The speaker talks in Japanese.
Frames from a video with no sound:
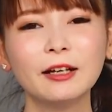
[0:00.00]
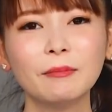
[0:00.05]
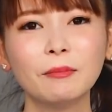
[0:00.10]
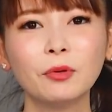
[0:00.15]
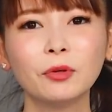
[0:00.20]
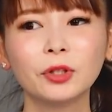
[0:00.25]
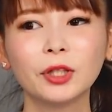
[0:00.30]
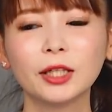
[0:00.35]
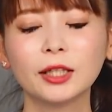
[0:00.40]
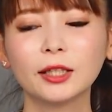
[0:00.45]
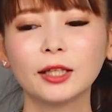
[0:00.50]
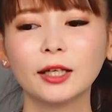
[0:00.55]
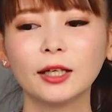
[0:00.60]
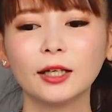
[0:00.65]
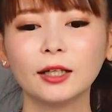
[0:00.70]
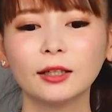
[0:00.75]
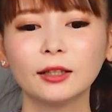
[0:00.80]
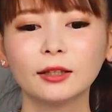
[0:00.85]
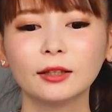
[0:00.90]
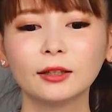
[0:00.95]
もうなん
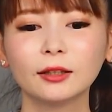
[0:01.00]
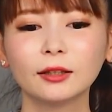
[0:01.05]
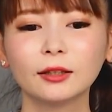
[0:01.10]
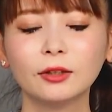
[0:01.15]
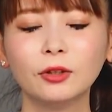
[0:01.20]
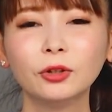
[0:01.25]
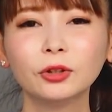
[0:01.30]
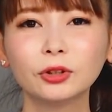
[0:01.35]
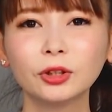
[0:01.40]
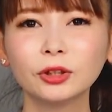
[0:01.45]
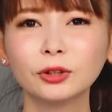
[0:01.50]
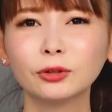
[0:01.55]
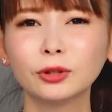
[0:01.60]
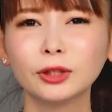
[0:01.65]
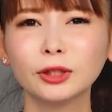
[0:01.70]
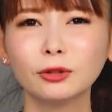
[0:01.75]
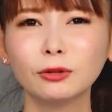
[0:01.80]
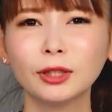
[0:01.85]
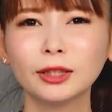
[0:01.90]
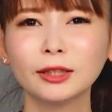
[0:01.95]
か本当にこ
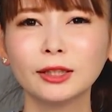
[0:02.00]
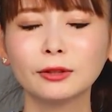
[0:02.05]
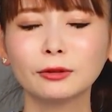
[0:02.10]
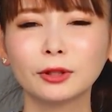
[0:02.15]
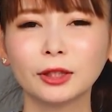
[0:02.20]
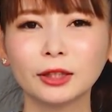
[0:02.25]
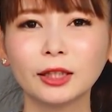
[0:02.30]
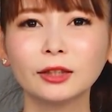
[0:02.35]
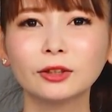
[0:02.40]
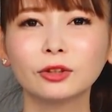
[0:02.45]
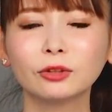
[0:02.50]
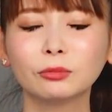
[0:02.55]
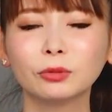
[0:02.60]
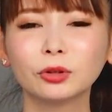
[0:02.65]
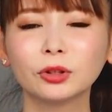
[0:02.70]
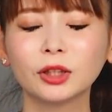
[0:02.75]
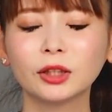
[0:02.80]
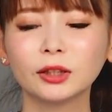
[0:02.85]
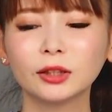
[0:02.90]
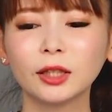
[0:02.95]
れで終わりなのかなって
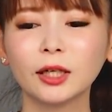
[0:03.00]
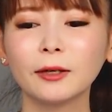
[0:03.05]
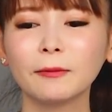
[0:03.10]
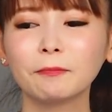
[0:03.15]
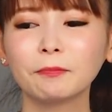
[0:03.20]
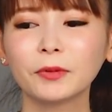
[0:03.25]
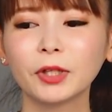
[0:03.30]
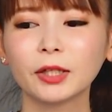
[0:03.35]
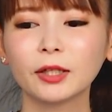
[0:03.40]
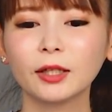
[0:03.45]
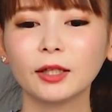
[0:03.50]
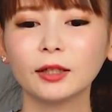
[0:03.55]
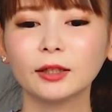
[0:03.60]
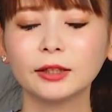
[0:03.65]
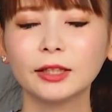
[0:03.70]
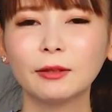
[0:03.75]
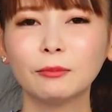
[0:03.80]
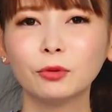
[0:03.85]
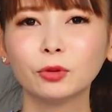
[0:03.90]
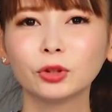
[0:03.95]
思ったらさ、なんか
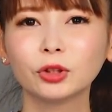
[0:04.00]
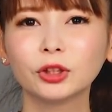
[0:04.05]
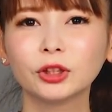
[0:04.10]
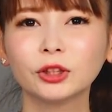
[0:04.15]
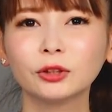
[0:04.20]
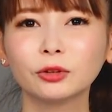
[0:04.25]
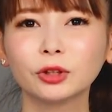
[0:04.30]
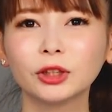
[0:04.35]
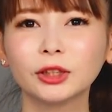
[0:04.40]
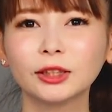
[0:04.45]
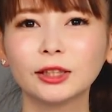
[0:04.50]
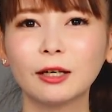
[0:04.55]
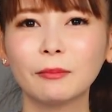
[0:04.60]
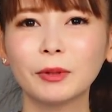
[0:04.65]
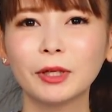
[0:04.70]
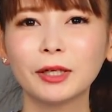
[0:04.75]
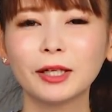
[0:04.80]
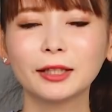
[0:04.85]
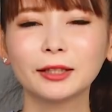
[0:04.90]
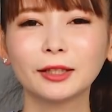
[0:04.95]
いやもう次の「新仮
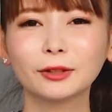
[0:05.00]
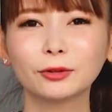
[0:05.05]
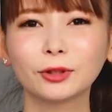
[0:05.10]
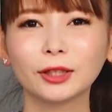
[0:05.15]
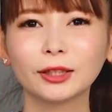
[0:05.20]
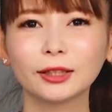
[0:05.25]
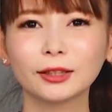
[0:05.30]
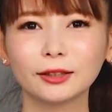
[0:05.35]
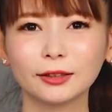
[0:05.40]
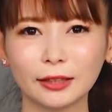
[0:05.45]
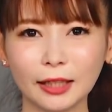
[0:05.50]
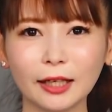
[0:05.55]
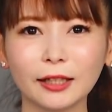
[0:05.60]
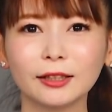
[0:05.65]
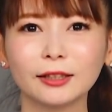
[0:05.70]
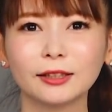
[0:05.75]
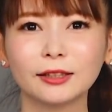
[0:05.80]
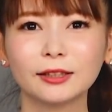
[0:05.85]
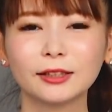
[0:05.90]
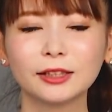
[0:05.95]
面ライダー」とか
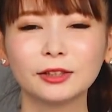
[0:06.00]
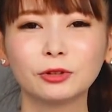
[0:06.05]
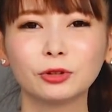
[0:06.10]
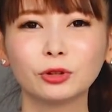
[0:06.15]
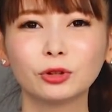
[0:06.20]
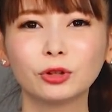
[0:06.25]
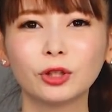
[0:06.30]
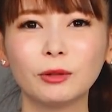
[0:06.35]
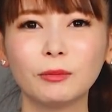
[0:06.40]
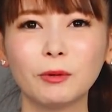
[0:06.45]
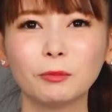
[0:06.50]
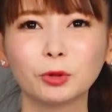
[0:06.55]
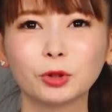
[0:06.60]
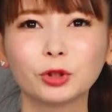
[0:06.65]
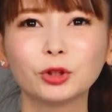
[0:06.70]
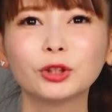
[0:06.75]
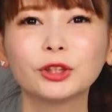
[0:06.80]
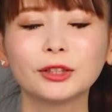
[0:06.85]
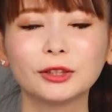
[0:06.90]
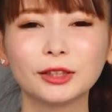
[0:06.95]
ね「新ウルトラマン」も
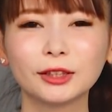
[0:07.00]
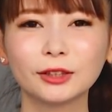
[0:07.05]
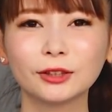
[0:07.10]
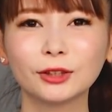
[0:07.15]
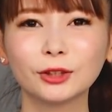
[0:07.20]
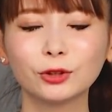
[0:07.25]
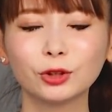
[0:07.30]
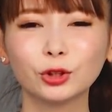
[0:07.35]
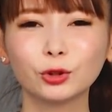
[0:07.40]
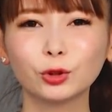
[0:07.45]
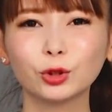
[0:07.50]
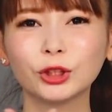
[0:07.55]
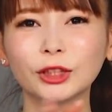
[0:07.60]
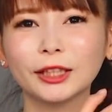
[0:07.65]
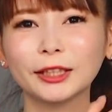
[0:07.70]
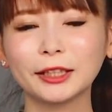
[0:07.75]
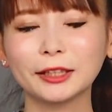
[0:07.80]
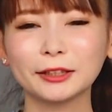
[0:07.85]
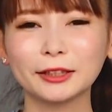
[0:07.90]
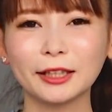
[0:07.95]
作ってるし、次の仕事し
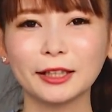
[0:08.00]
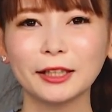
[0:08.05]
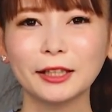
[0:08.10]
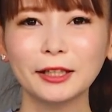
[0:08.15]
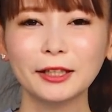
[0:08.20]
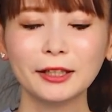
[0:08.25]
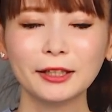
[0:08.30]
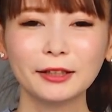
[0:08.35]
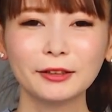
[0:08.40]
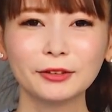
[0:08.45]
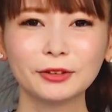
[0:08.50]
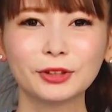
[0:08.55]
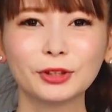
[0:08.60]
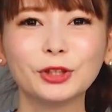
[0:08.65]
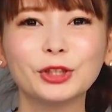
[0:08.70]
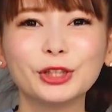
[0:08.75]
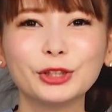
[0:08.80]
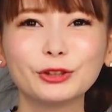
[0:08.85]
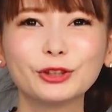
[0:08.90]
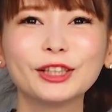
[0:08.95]
なきゃって普
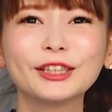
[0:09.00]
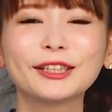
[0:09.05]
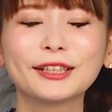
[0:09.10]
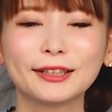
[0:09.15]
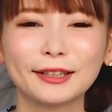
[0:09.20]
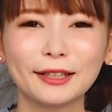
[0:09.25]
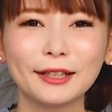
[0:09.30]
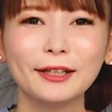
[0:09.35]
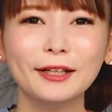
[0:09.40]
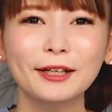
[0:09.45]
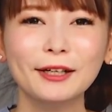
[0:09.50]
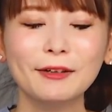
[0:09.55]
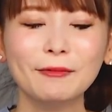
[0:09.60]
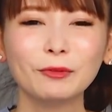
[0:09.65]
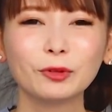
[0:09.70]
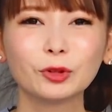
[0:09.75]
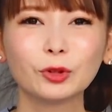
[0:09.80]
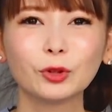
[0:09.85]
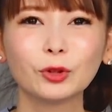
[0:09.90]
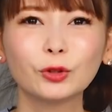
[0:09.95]
通に言ってたから、
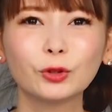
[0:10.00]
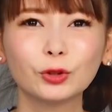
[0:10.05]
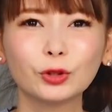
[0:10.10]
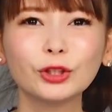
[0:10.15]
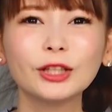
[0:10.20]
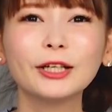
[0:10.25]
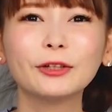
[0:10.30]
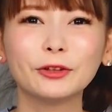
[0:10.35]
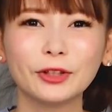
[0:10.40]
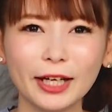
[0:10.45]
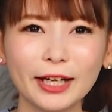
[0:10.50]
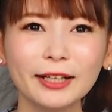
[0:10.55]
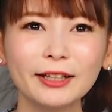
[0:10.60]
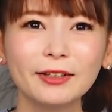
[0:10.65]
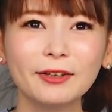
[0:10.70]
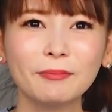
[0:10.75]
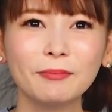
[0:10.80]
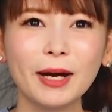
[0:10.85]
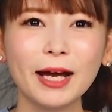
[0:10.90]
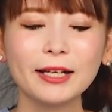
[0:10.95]
もうそういうことだよね。
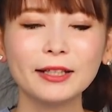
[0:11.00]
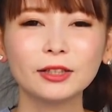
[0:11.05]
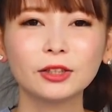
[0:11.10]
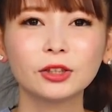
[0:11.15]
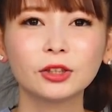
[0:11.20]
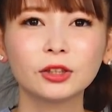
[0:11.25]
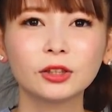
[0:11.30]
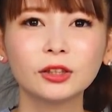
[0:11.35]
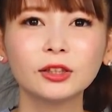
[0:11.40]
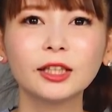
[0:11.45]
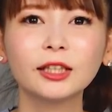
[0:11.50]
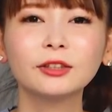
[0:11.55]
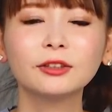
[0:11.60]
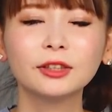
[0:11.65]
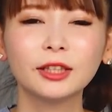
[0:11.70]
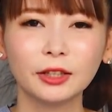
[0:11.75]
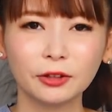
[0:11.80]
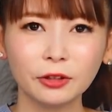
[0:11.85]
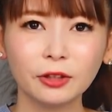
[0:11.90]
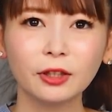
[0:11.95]
前に進んでる
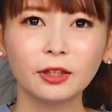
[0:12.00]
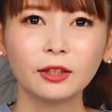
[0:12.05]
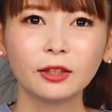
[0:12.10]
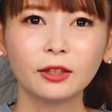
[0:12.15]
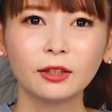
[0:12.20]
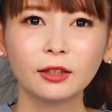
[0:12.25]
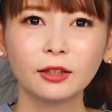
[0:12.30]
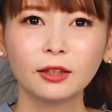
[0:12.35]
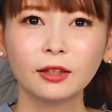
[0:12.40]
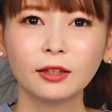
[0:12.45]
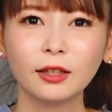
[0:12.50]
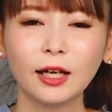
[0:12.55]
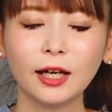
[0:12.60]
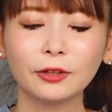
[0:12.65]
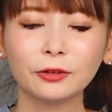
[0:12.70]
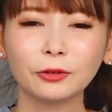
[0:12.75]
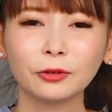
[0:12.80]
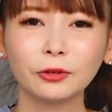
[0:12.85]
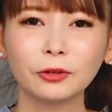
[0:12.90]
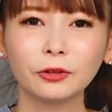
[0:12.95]
んだよ
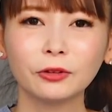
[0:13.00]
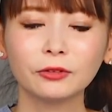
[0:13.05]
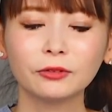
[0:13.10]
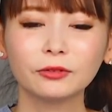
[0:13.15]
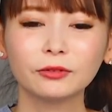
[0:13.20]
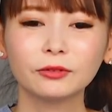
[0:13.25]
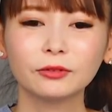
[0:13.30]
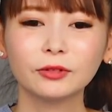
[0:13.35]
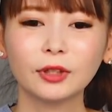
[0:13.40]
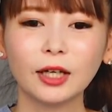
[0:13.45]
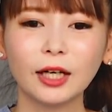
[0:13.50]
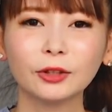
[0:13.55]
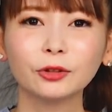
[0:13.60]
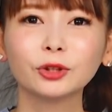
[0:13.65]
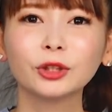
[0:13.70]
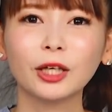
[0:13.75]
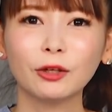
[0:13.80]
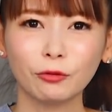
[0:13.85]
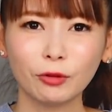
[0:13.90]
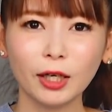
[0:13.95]
庵
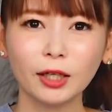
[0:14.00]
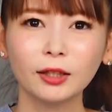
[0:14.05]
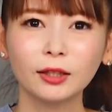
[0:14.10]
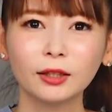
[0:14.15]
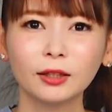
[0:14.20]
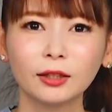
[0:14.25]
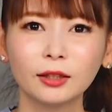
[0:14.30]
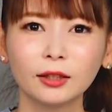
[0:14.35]
野さんは。